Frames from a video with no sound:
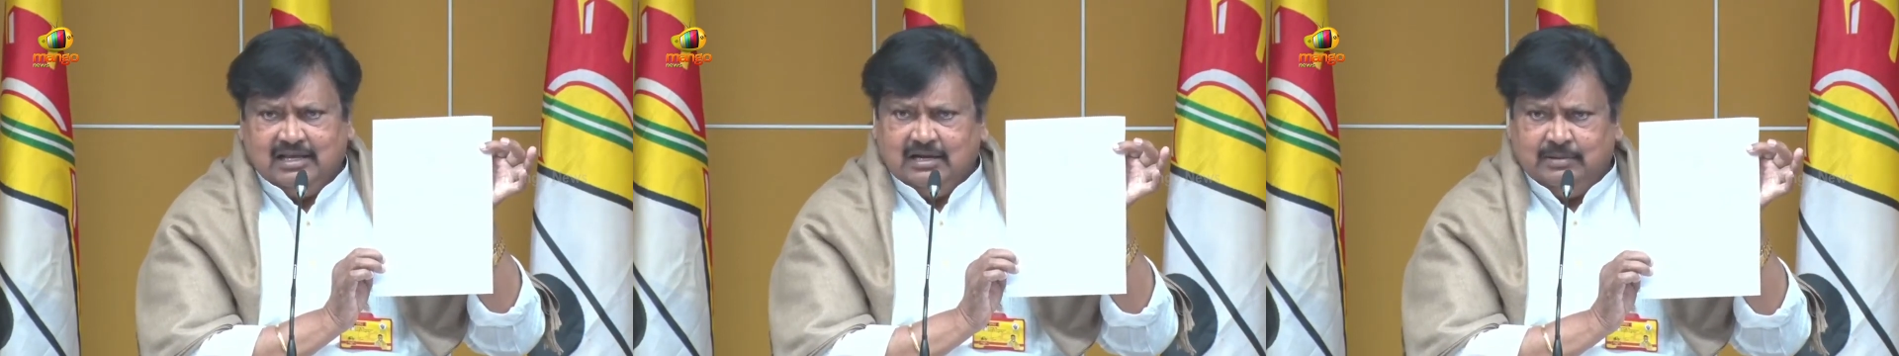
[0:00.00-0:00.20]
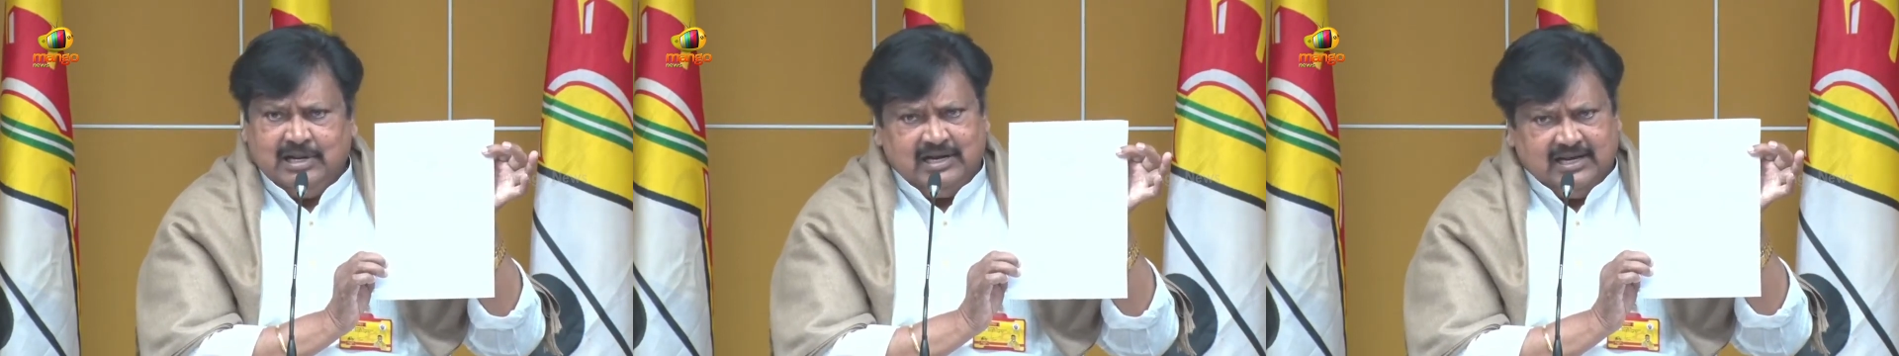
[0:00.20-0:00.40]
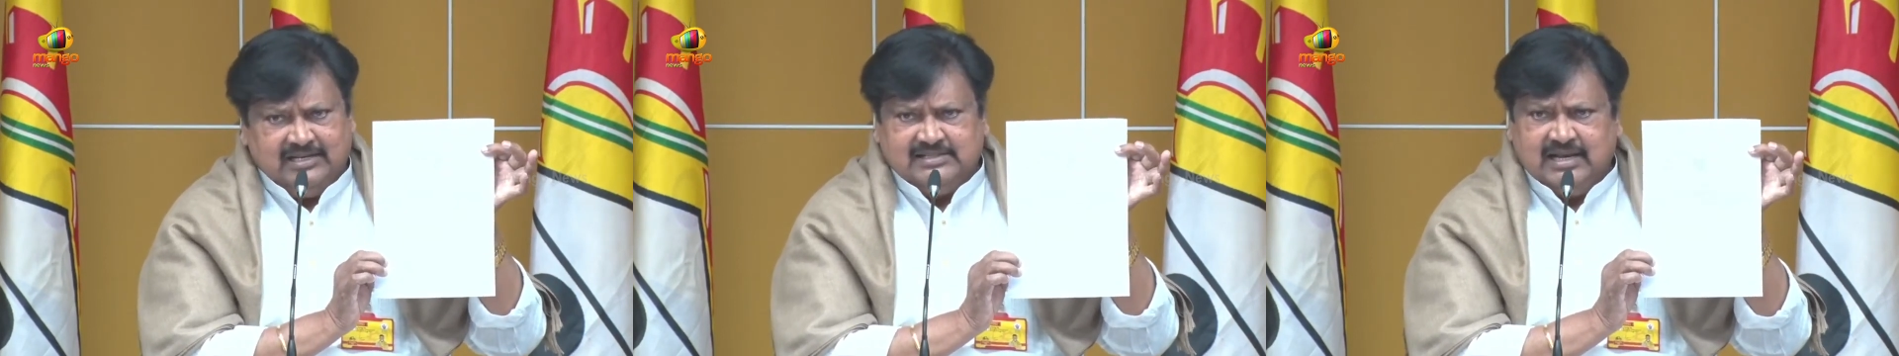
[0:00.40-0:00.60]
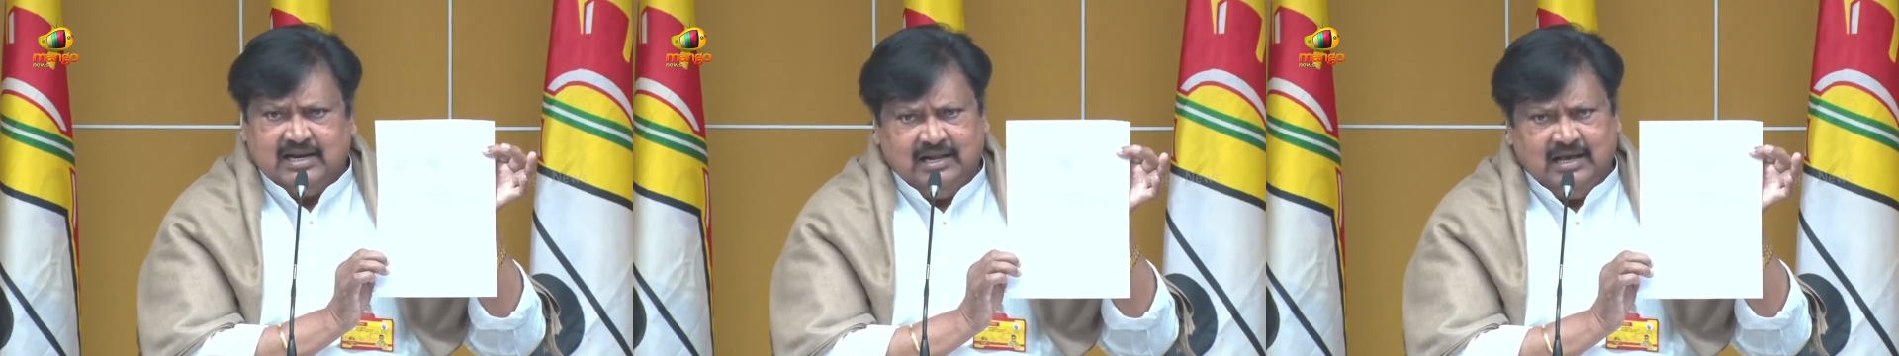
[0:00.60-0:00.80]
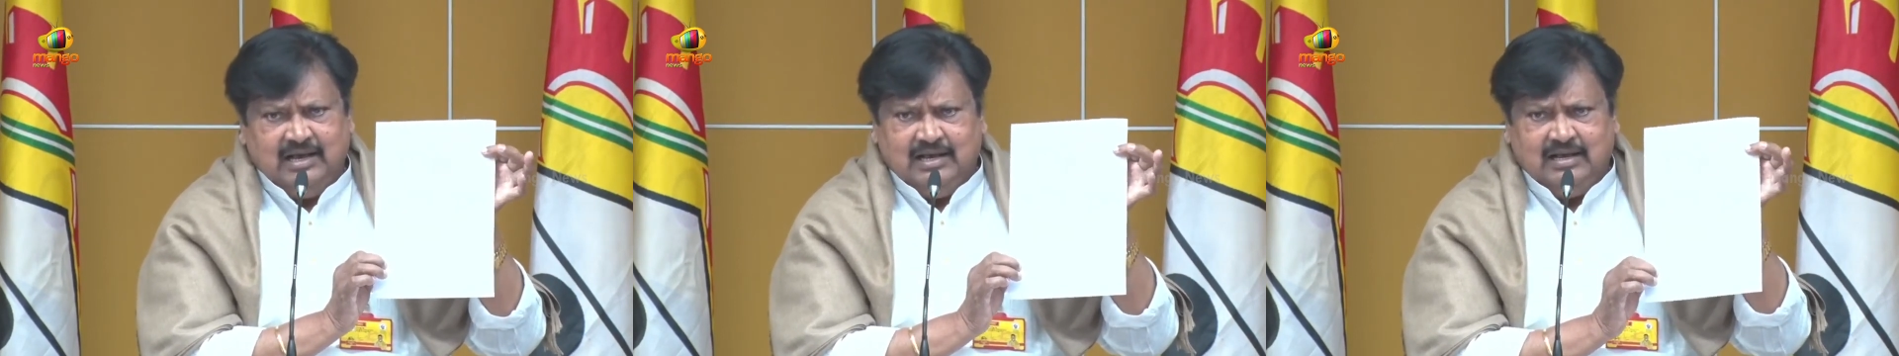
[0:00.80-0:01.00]
క్రిమినల్ కేసే
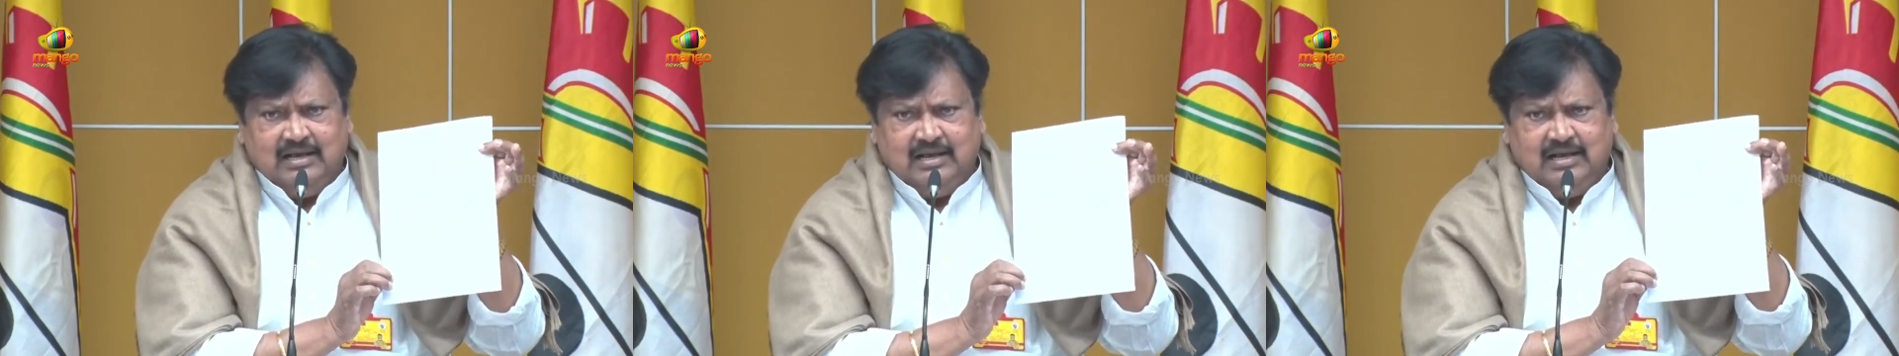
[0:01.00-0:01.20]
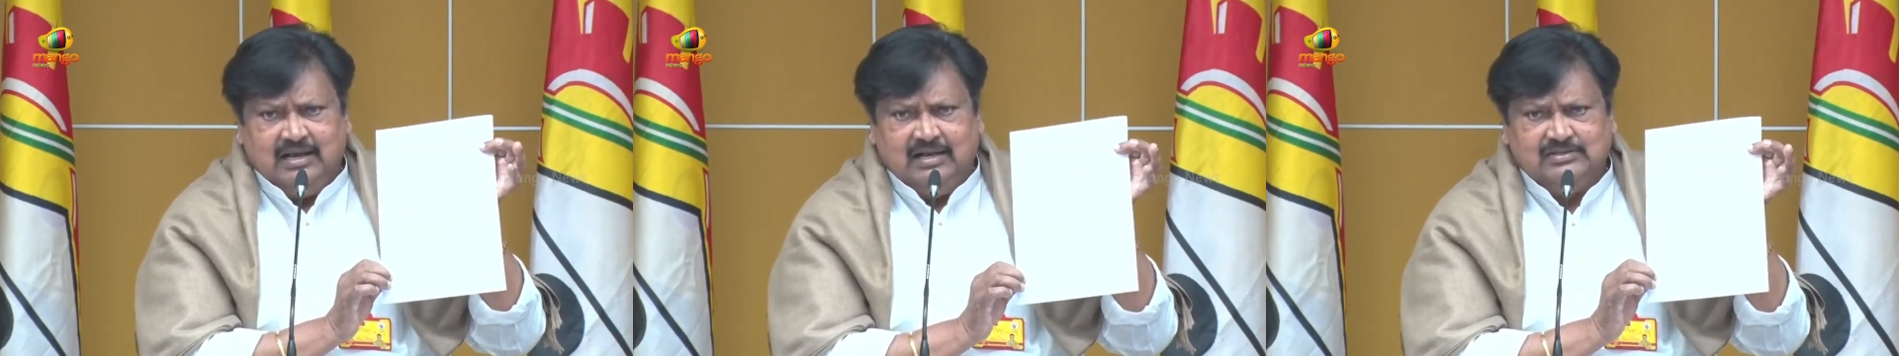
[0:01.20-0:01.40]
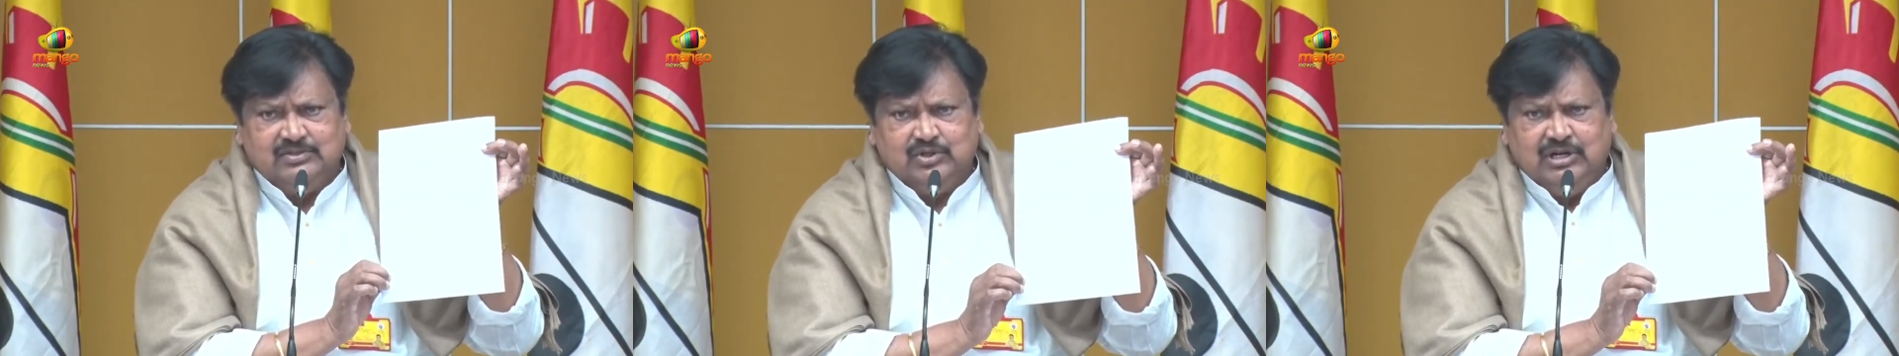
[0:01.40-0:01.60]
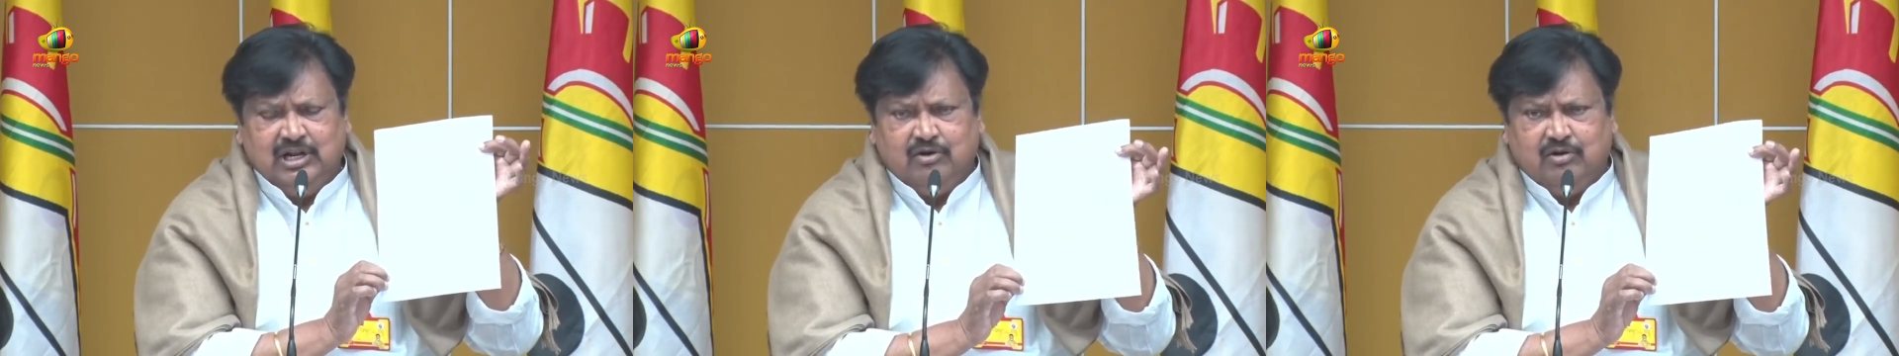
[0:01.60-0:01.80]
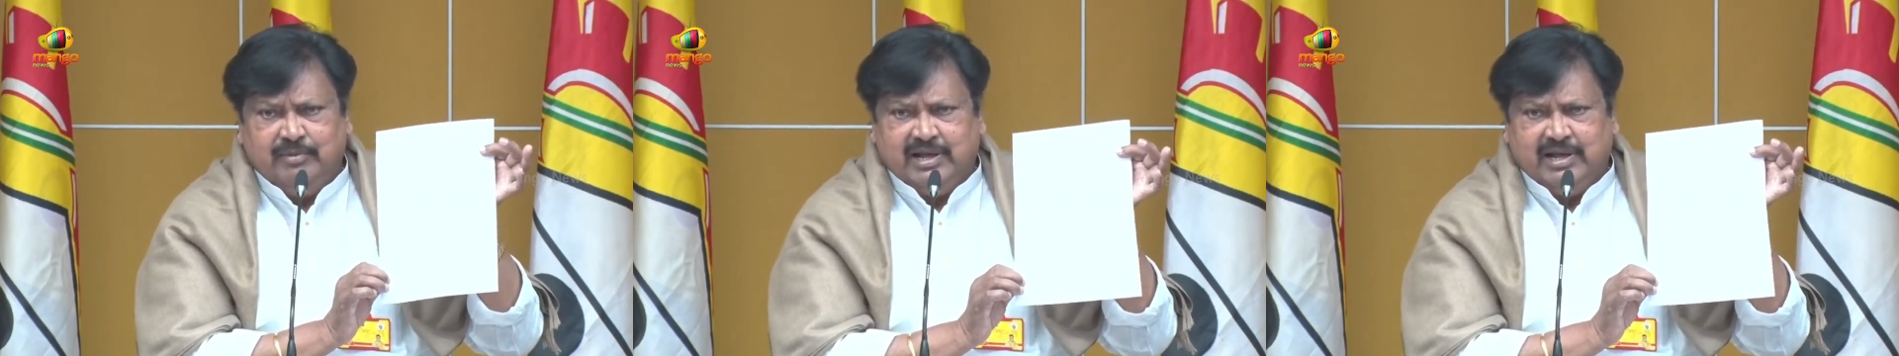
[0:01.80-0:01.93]
కదా సునీల్